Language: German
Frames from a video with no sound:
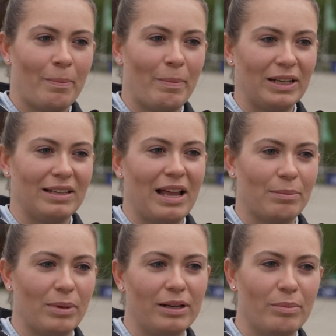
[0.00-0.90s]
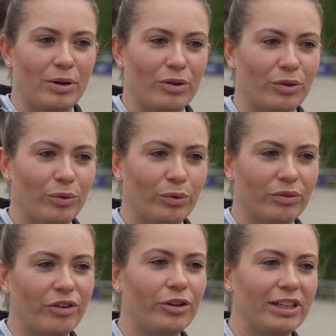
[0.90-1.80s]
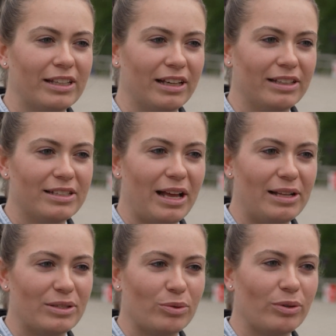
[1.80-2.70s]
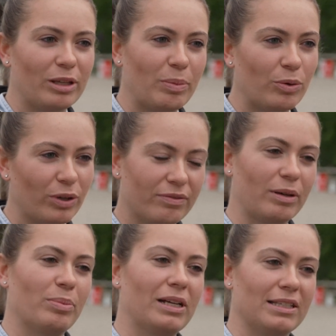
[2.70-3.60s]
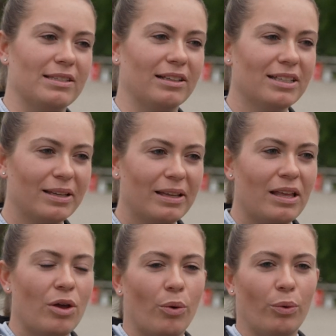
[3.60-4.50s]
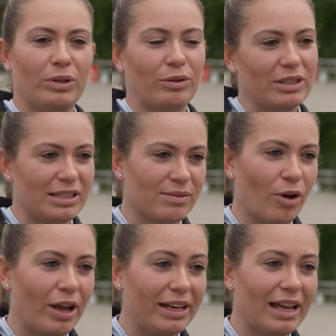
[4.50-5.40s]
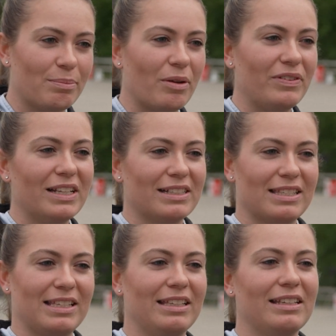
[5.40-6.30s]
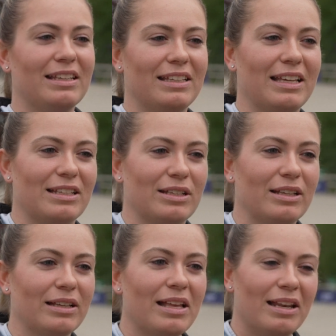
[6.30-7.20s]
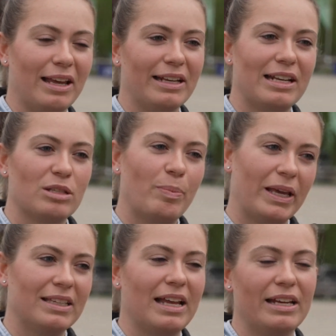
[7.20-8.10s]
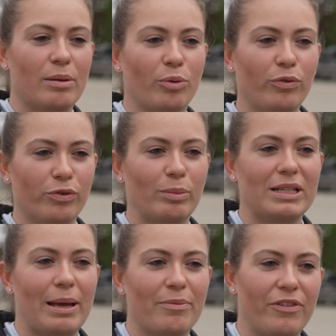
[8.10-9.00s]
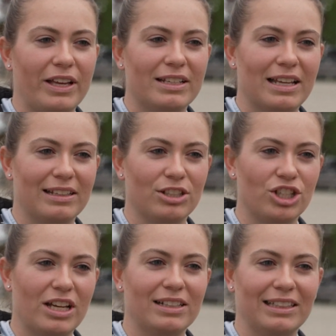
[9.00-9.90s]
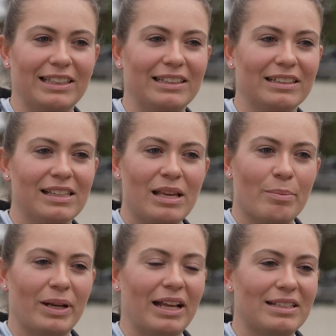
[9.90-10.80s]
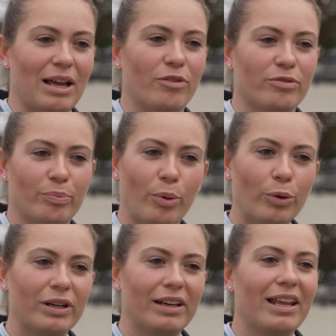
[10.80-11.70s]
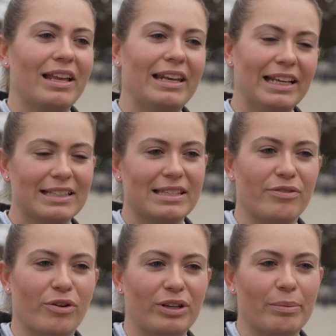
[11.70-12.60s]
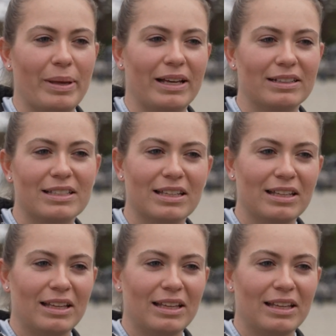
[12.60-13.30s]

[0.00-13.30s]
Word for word: Matten hat man immer noch genügend Feuchtigkeit. Also ich bin durchweg begeistert. Und auch dieses Wochenende hat man wieder gesehen. Ich hatte leider das Pech in einer Prüfung mit einem Pferd, hatte ich stark Regen. Man hat auf dem Boden nichts davon gemerkt.